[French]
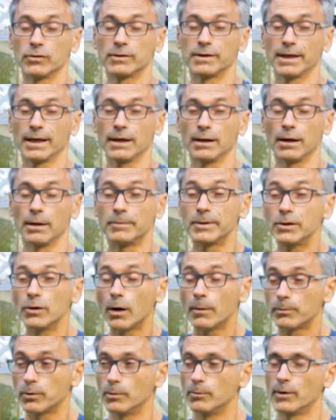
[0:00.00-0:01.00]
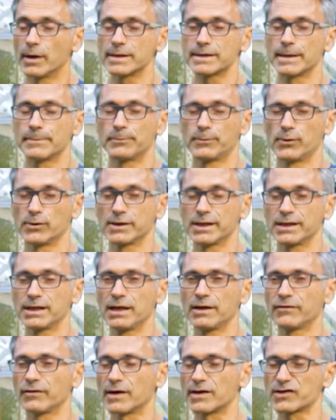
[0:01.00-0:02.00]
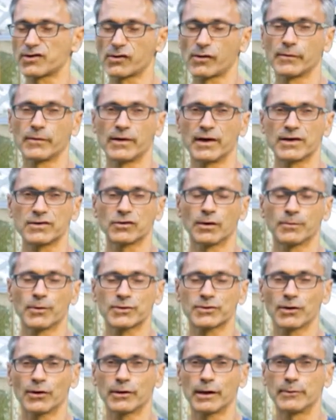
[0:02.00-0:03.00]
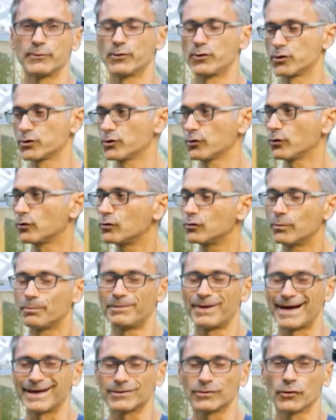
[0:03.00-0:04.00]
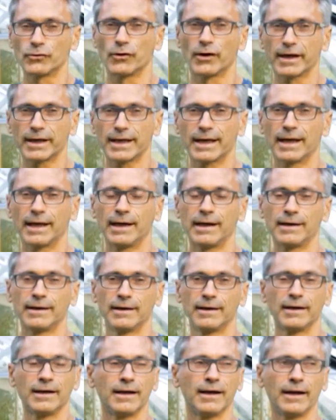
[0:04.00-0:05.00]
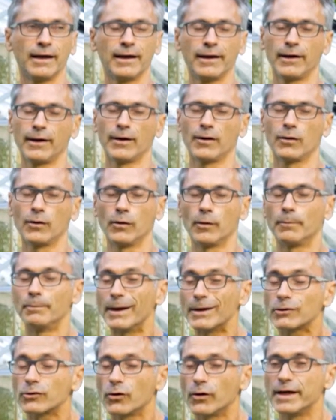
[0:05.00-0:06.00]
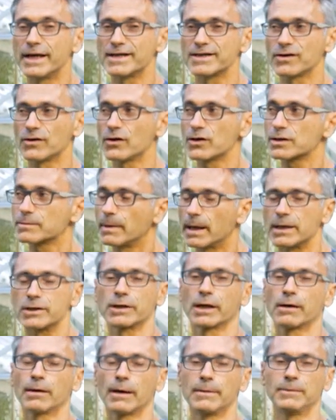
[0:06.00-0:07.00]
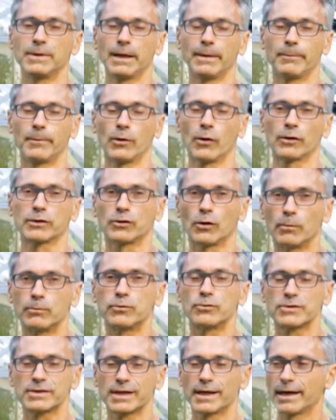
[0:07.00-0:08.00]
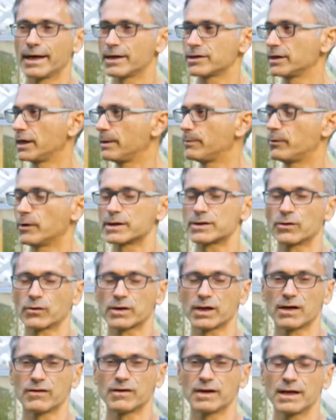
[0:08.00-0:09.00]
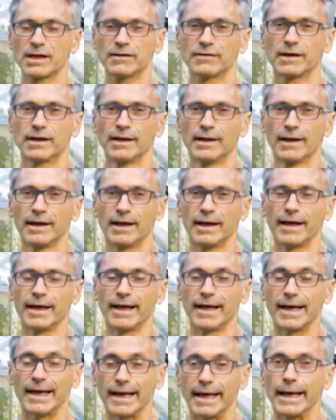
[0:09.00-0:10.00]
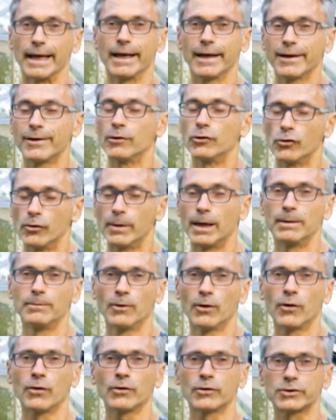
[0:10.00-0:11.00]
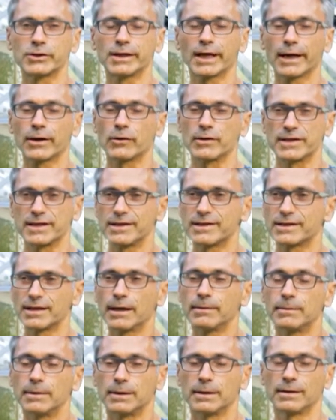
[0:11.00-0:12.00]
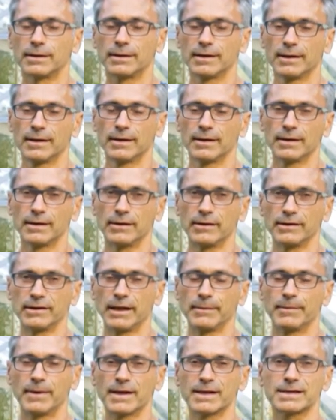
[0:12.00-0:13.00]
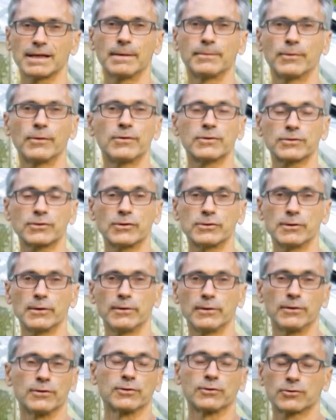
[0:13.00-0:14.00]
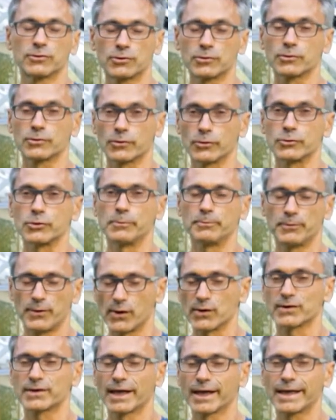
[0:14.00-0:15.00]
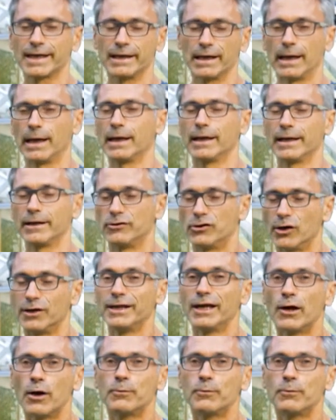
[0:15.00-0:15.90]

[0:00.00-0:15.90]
Écoutez, bilan pour moi, c'est positif à 100%, à dans la mesure où partant de rien et en pas de connaissances, bah, j'ai quand même des plantes qui ont poussé, j'ai des poissons qui vivent. et, globalement, je dirais que le système euh, dépasse un peu ce que je, pensais qu'il allait donner